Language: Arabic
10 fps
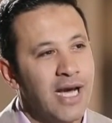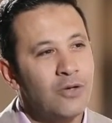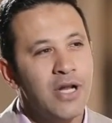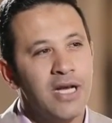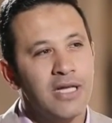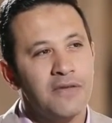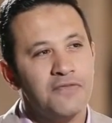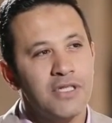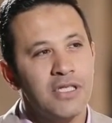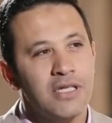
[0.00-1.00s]
هل هناك
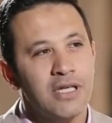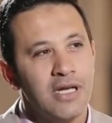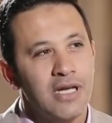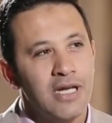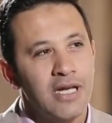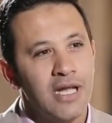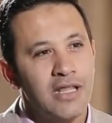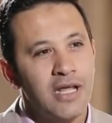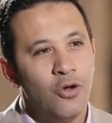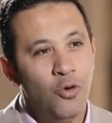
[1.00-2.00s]
تفسير
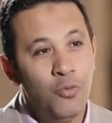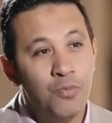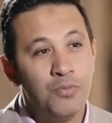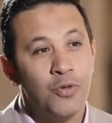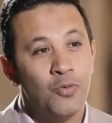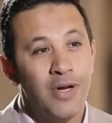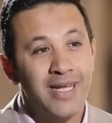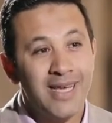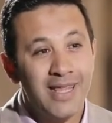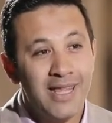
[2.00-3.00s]
لهذا الحب
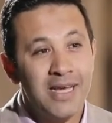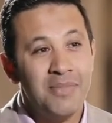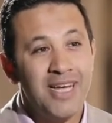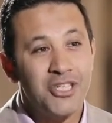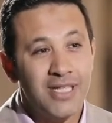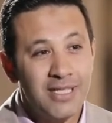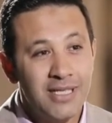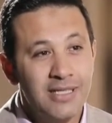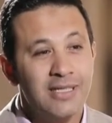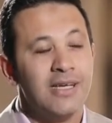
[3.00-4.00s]
والانجذاب
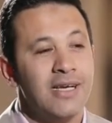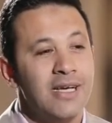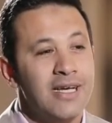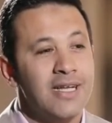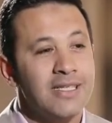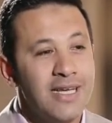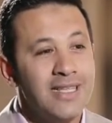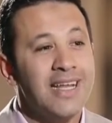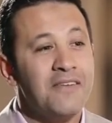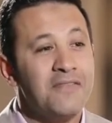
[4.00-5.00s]
الشديد الى
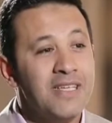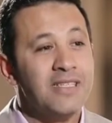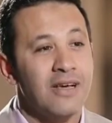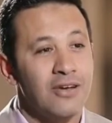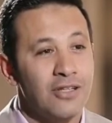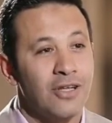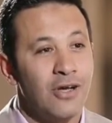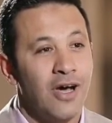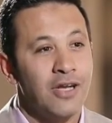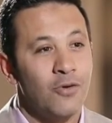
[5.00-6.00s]
السيده نفيسه رضي
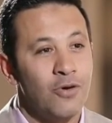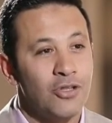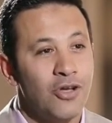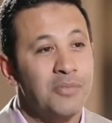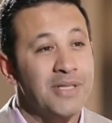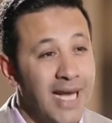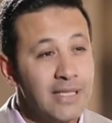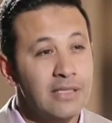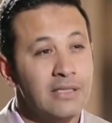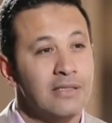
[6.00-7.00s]
الله عنها وارضاها
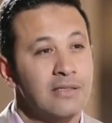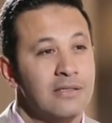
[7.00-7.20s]
بالتحديد